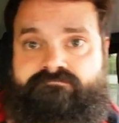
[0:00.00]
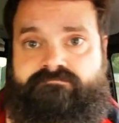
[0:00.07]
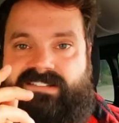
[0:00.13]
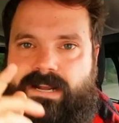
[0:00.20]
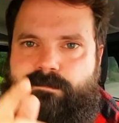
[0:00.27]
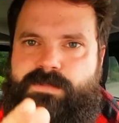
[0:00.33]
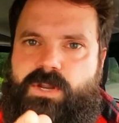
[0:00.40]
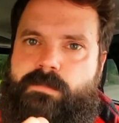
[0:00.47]

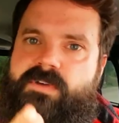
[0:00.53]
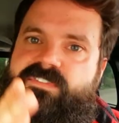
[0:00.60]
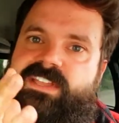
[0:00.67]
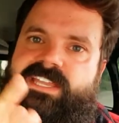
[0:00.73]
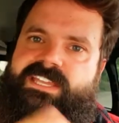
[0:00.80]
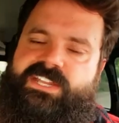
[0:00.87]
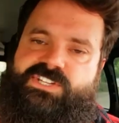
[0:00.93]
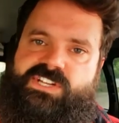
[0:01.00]
Sagt mir doch mal, wie
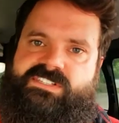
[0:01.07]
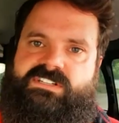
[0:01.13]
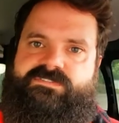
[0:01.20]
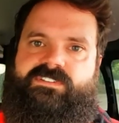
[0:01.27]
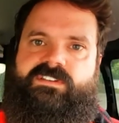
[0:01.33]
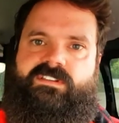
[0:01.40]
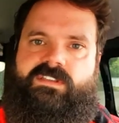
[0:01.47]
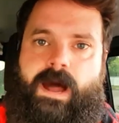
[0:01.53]
ihr die Chitzer
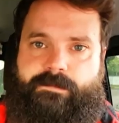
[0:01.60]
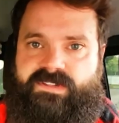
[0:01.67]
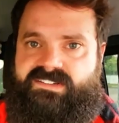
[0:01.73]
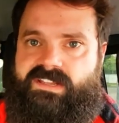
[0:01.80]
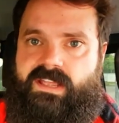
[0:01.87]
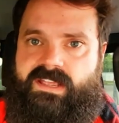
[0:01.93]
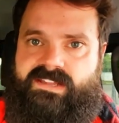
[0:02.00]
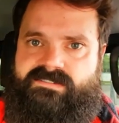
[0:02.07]
findet. Habt ihr sie
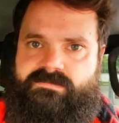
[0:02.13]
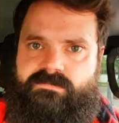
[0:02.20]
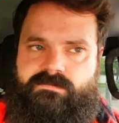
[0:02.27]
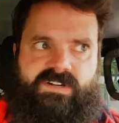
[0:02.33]
gegessen?